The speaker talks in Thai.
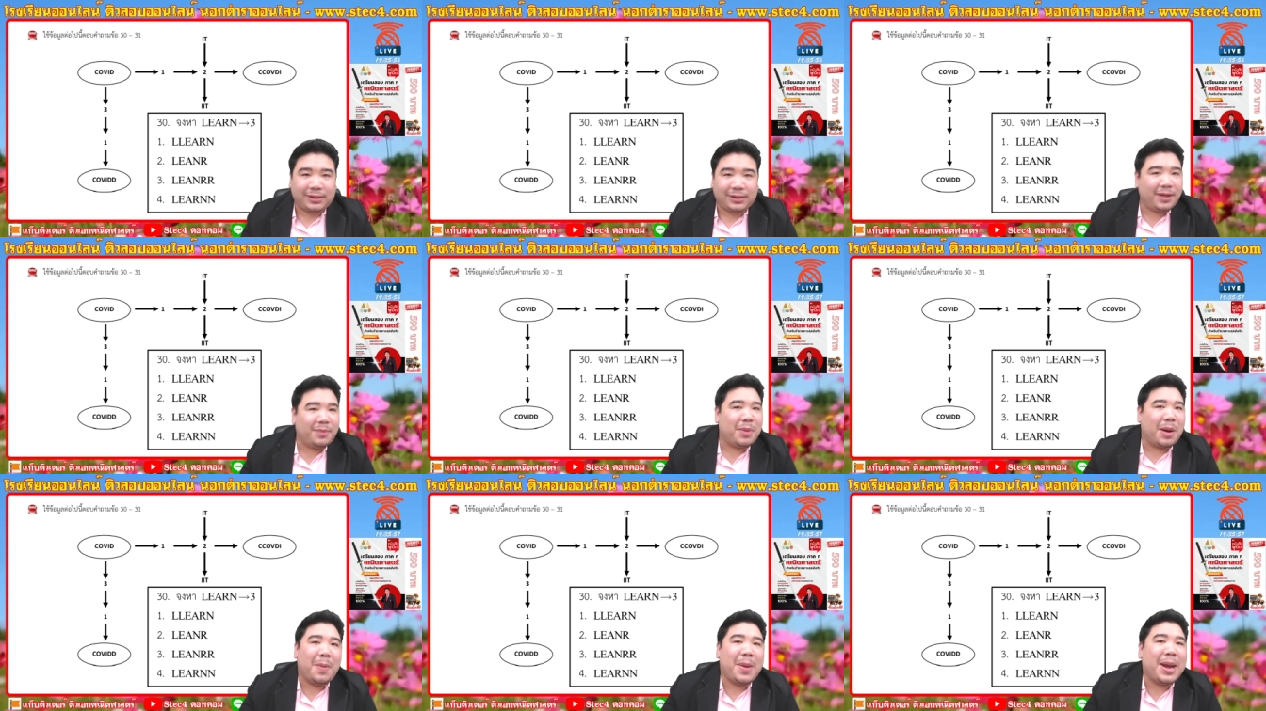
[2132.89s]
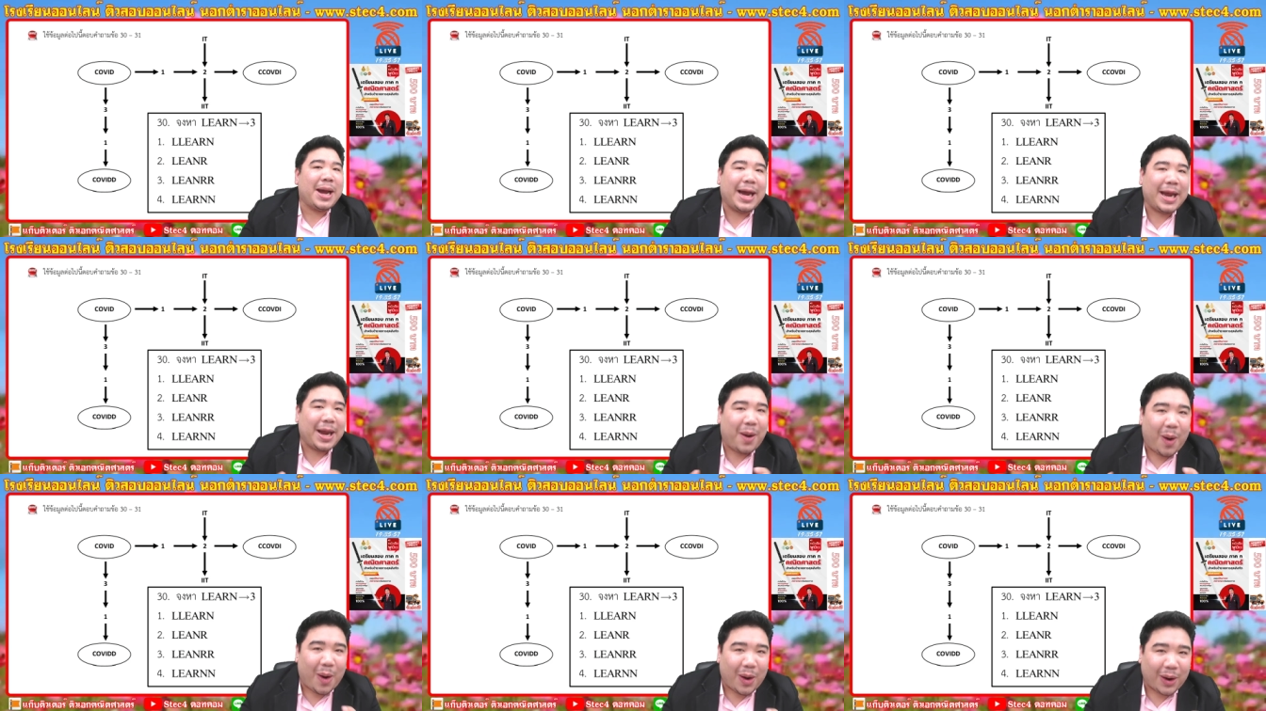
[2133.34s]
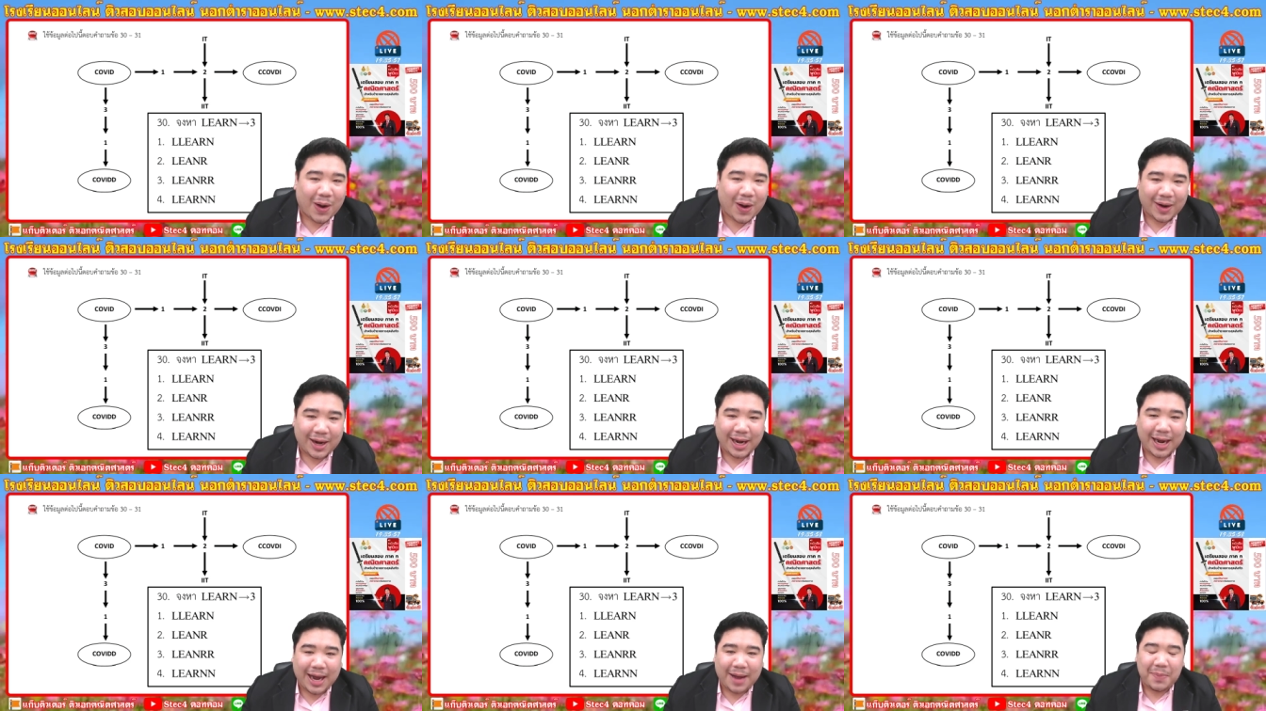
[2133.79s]
ซึ่งมันไม่เคยออกหรอก
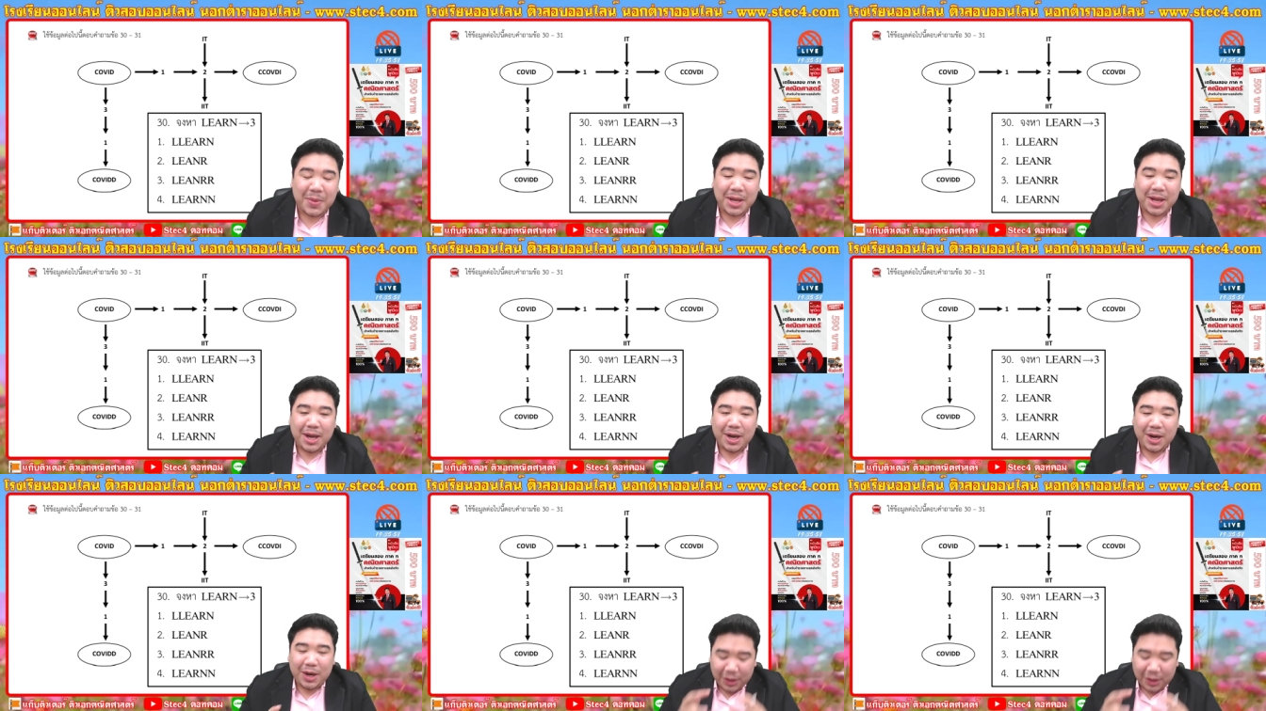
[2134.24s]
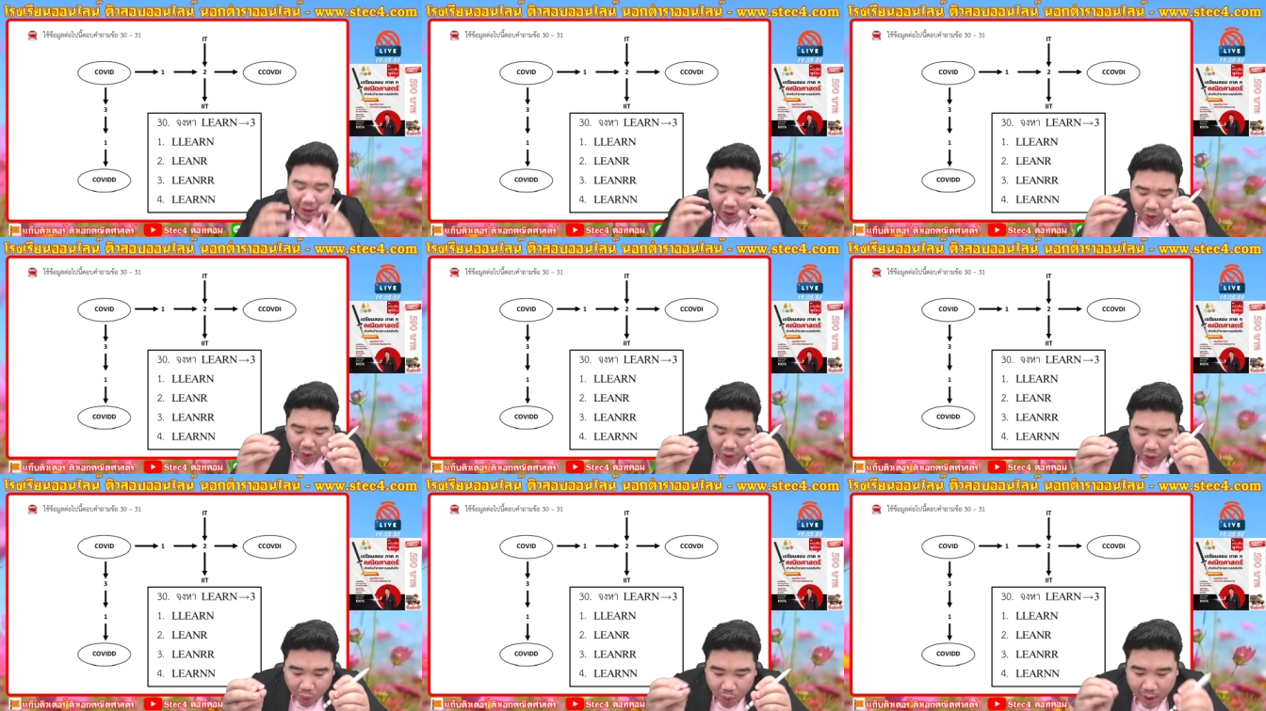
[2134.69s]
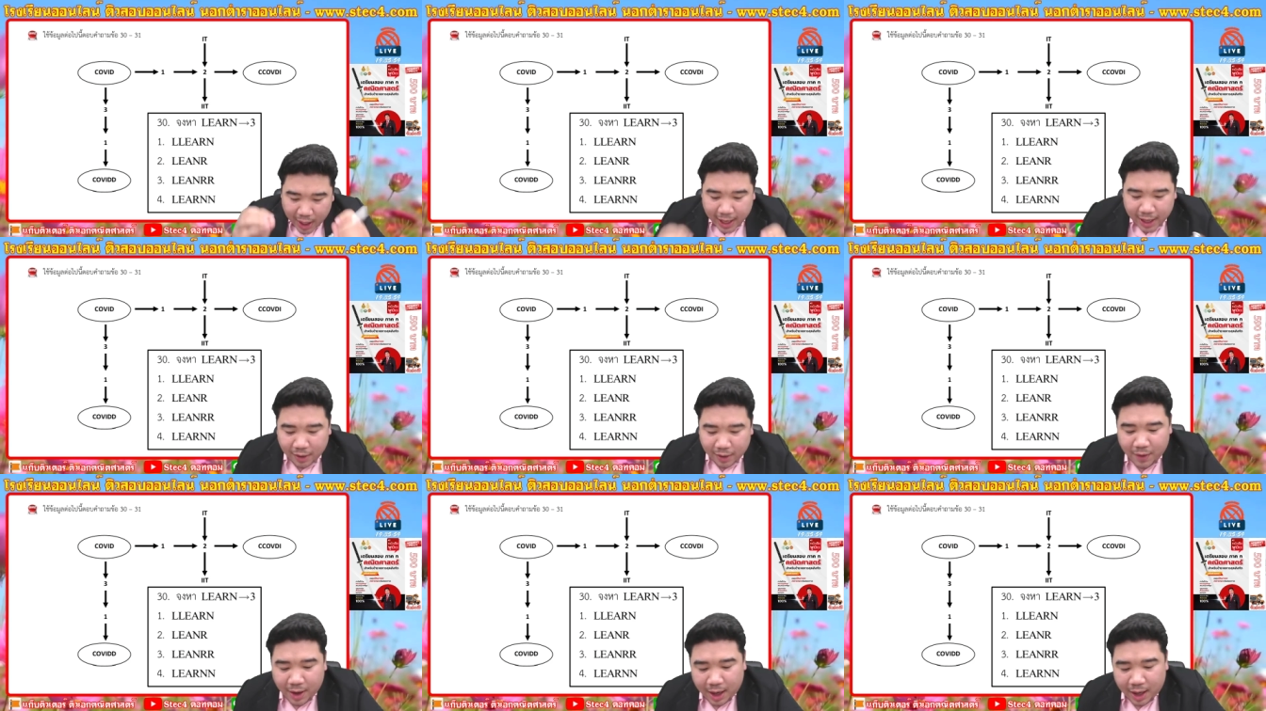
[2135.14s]
นะครับ เราจะต้องดูเอ
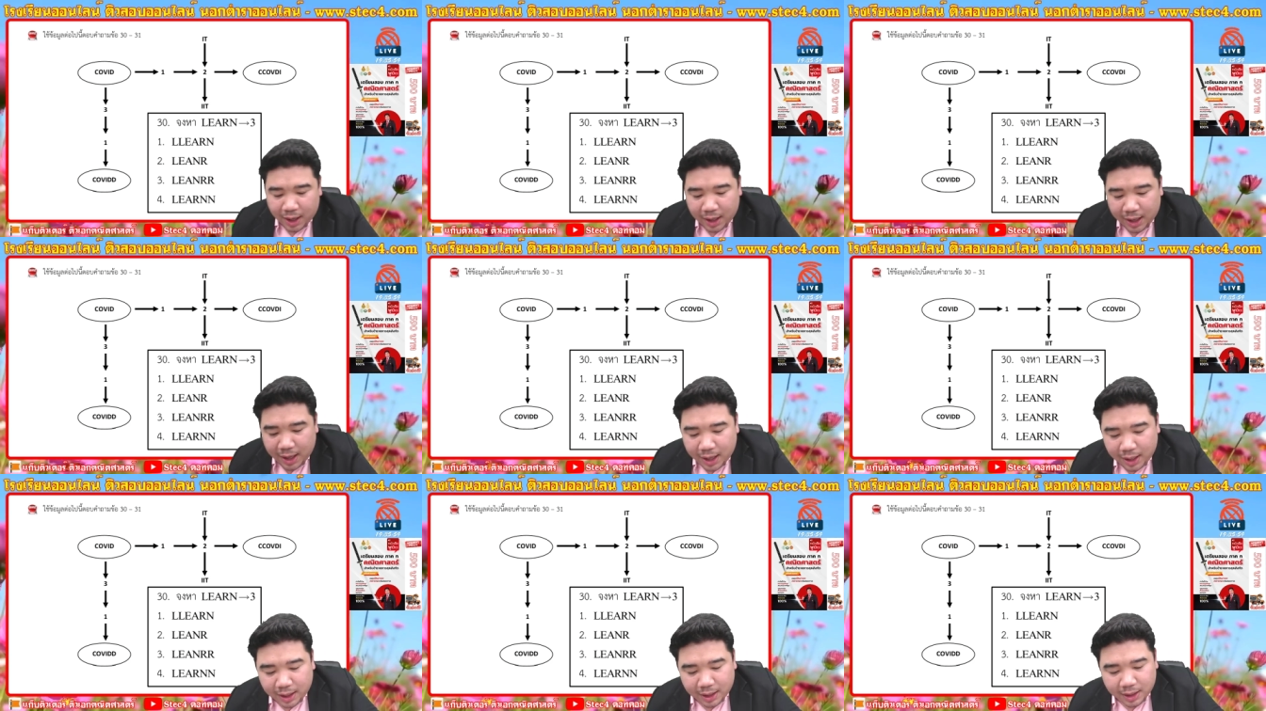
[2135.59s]
งว่า เอ๊ะ